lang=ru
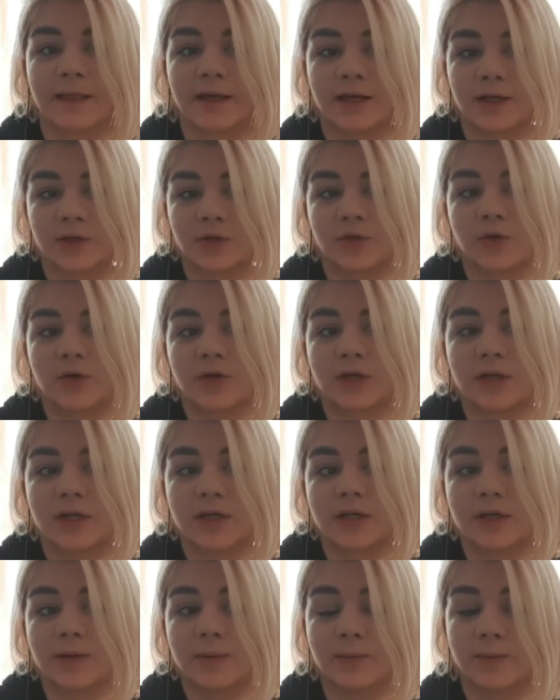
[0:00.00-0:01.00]

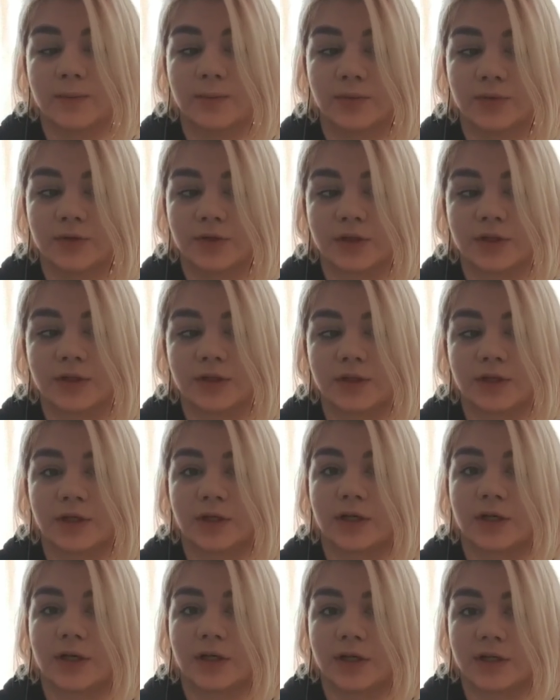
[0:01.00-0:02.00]
который будет
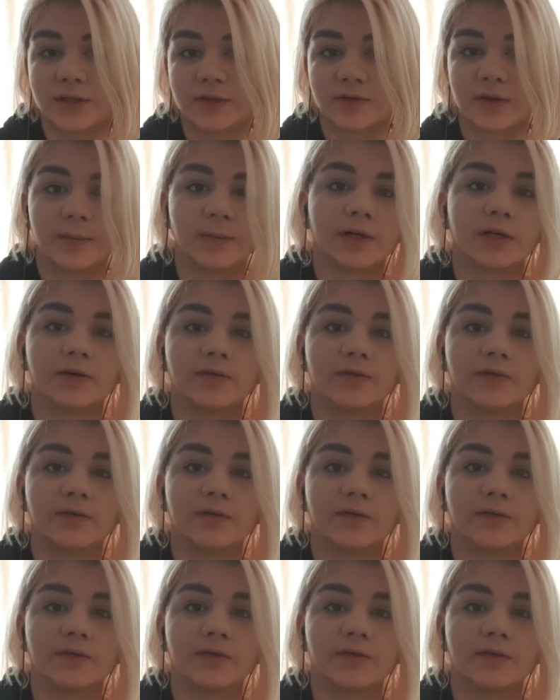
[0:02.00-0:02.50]
э, с вами